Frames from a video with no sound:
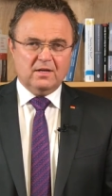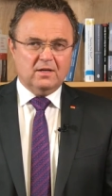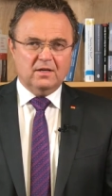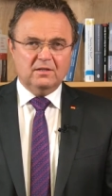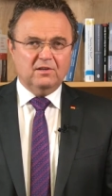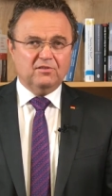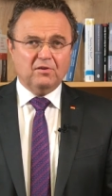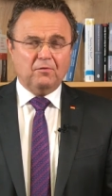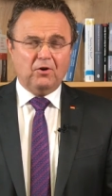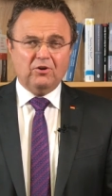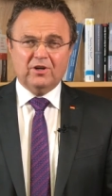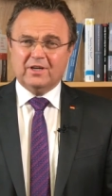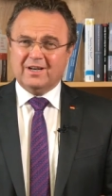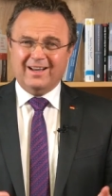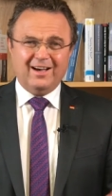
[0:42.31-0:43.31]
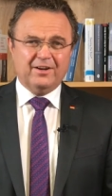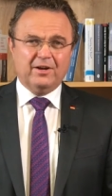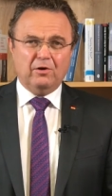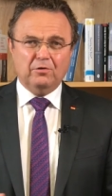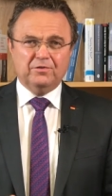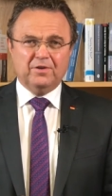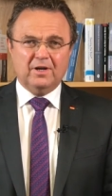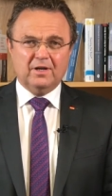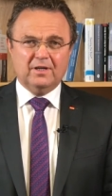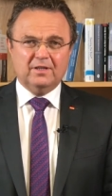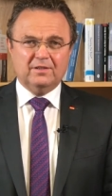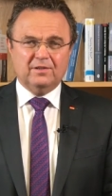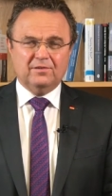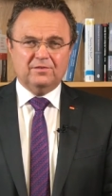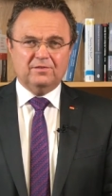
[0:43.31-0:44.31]
In dieser Woche klare Aussage
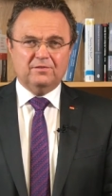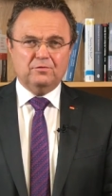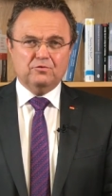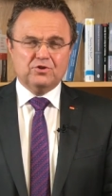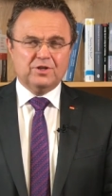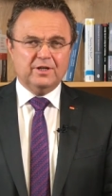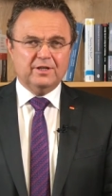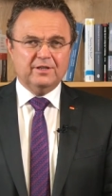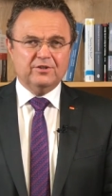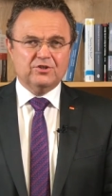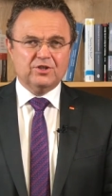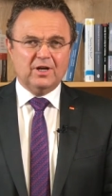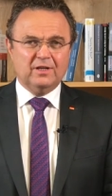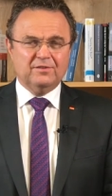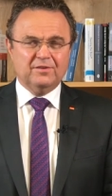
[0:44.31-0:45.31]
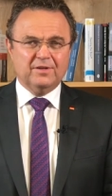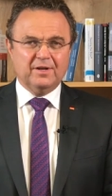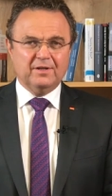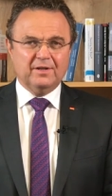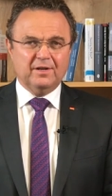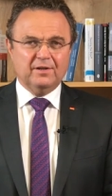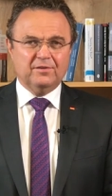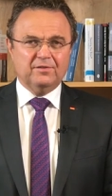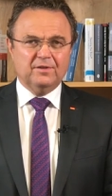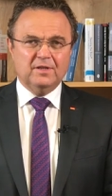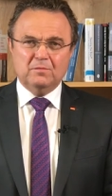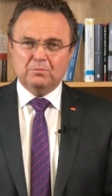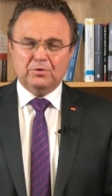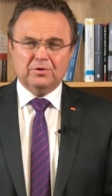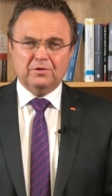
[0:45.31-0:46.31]
des zuständigen Staatssekretärs
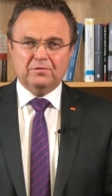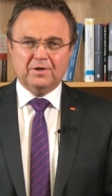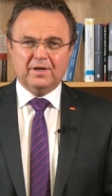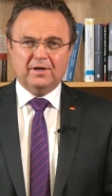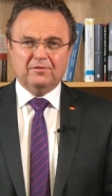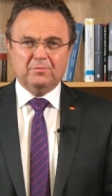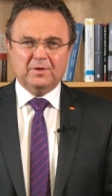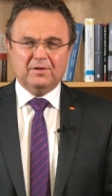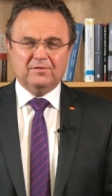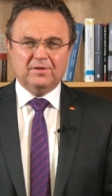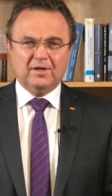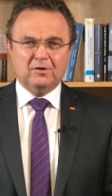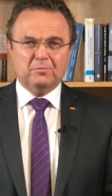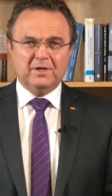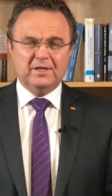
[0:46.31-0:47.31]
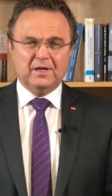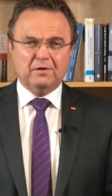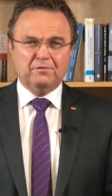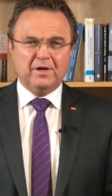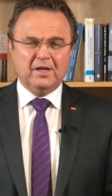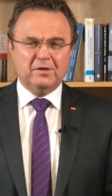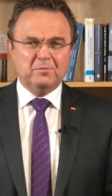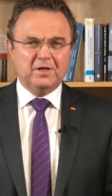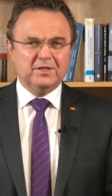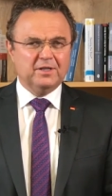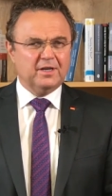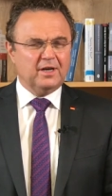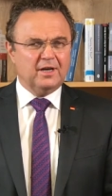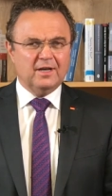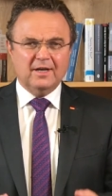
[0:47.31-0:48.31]
im Bundesverkehrsministerium, Enak Fallemann,
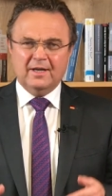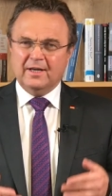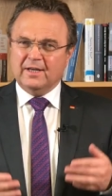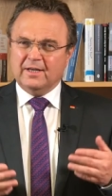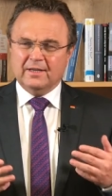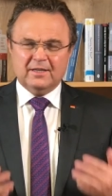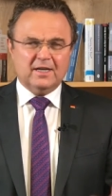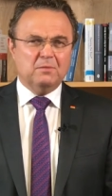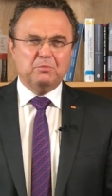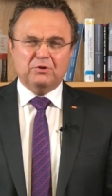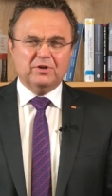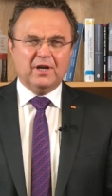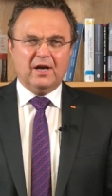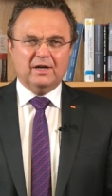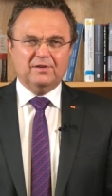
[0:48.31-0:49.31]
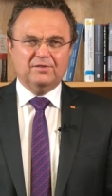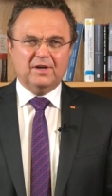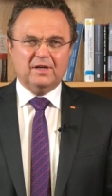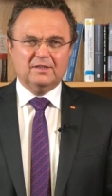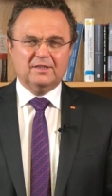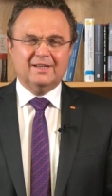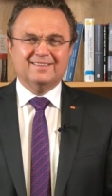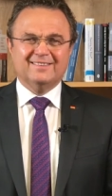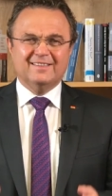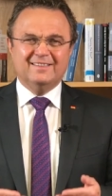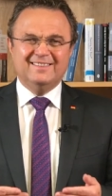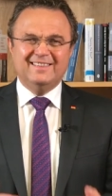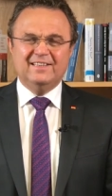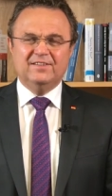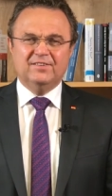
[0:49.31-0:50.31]
der klipp und klar gesagt hat,
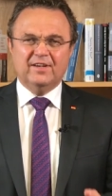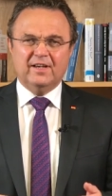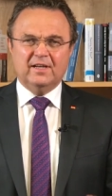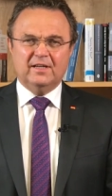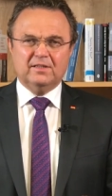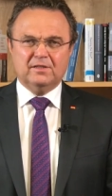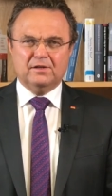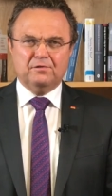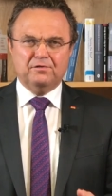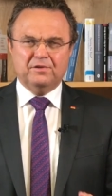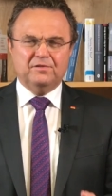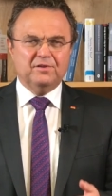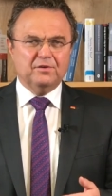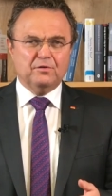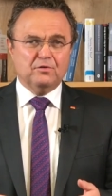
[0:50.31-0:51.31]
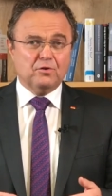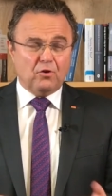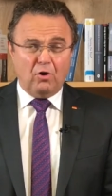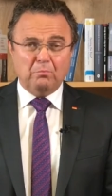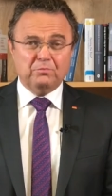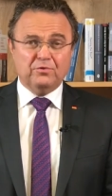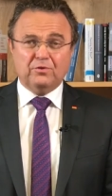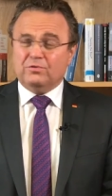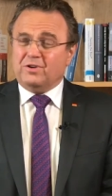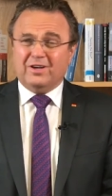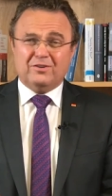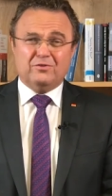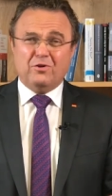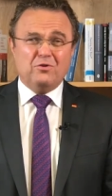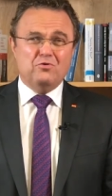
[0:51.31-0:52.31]
diese Elektrifizierung kommt und er
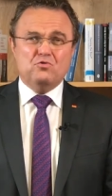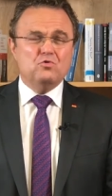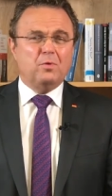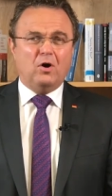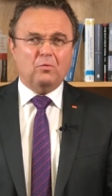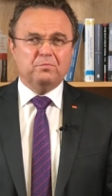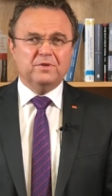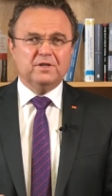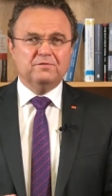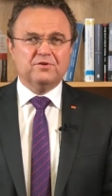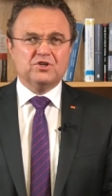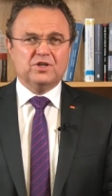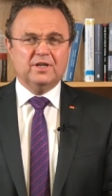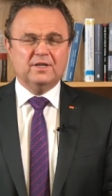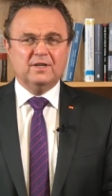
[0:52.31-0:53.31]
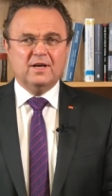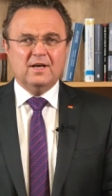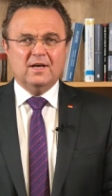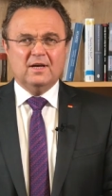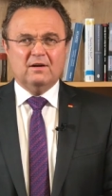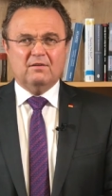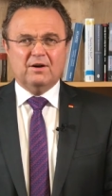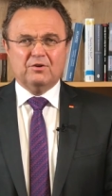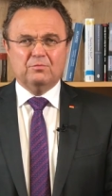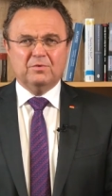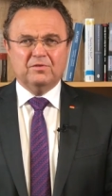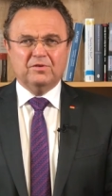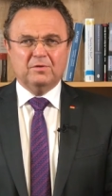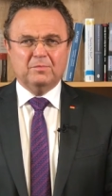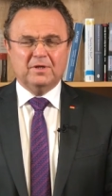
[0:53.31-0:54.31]
könne überhaupt nicht verstehen, warum
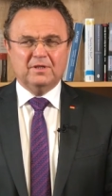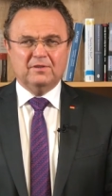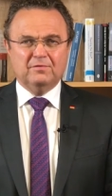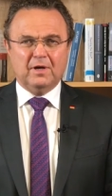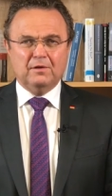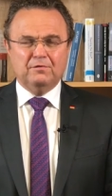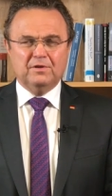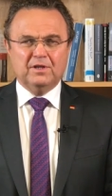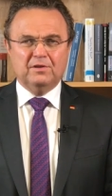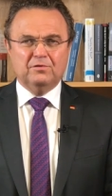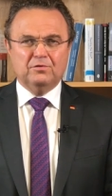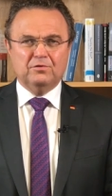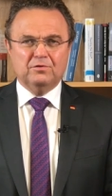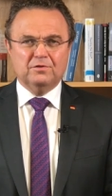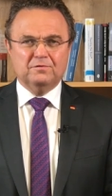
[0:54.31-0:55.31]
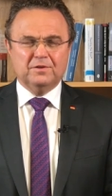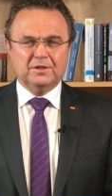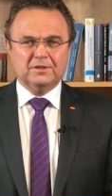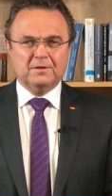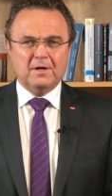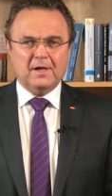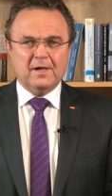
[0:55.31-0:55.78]
das immer in Zweifel gezogen wird.